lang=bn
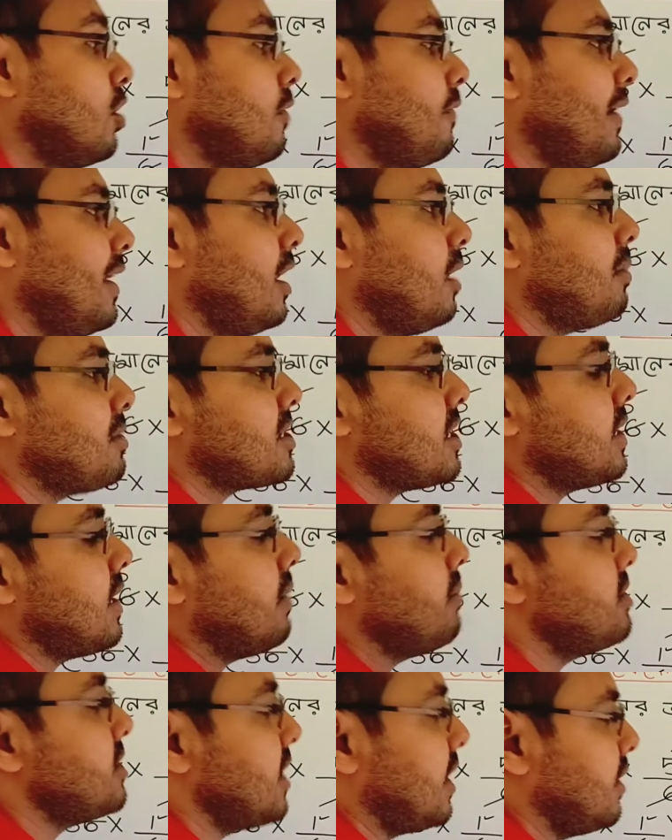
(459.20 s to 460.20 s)
ডেটল ফেলা হবে সেটা
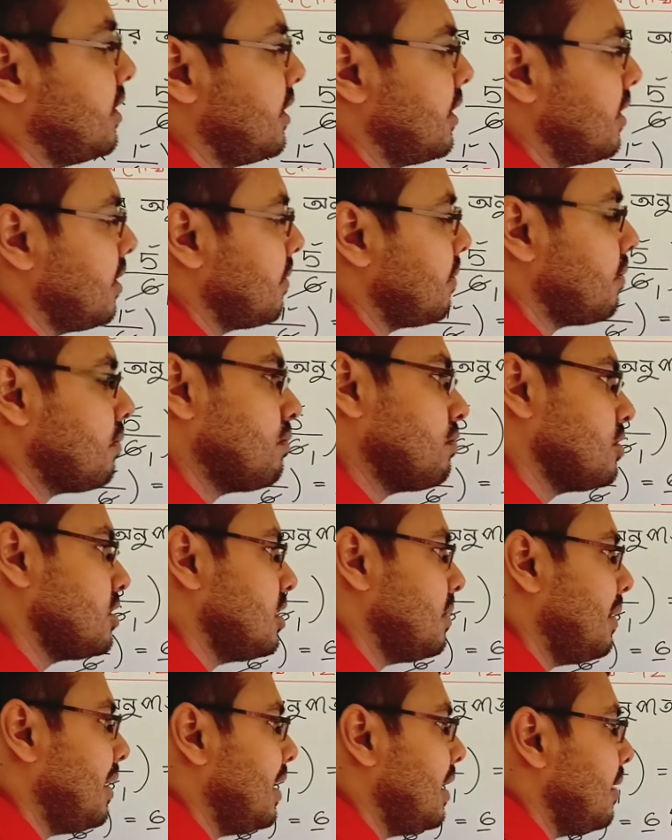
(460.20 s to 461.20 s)
আমি জানি না
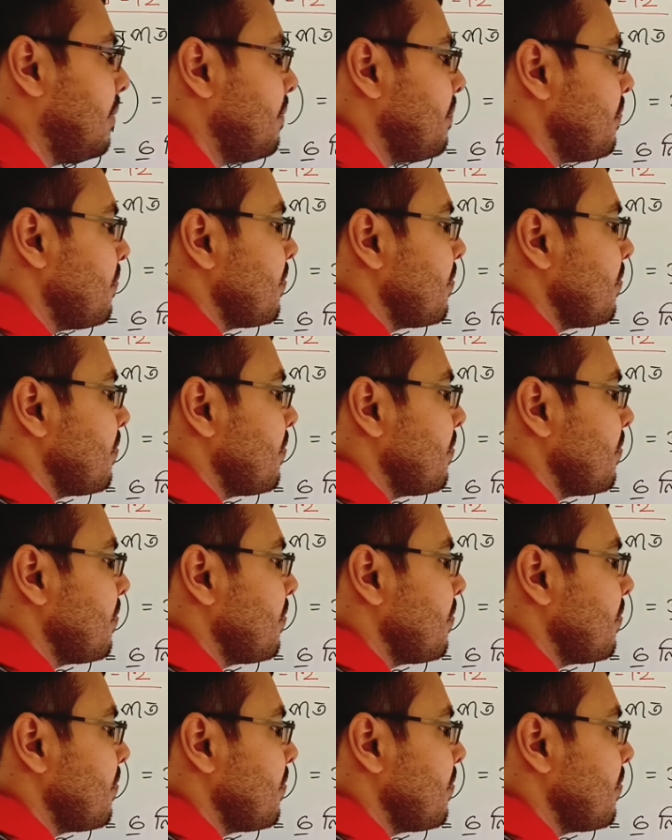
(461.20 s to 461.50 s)
বুঝতে পারলে